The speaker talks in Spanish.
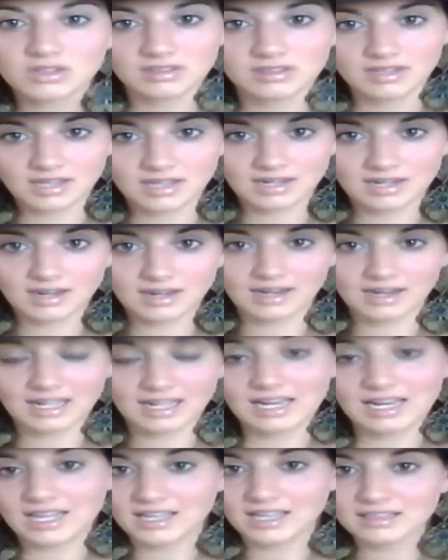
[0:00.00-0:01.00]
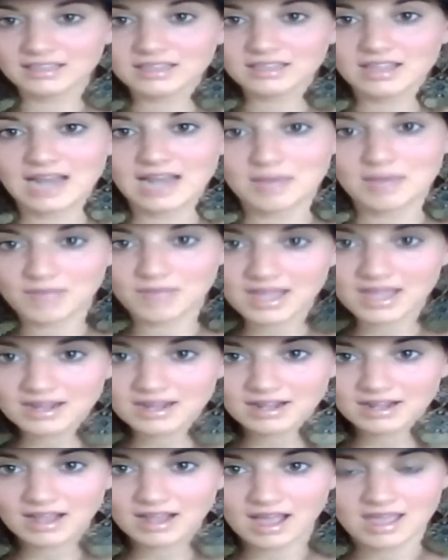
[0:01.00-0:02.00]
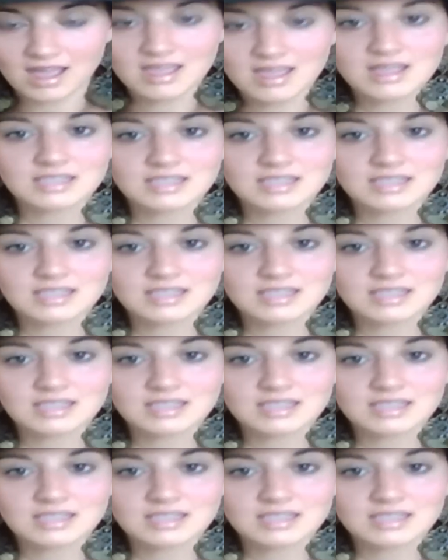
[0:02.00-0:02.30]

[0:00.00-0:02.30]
tiene el cliente de la marca,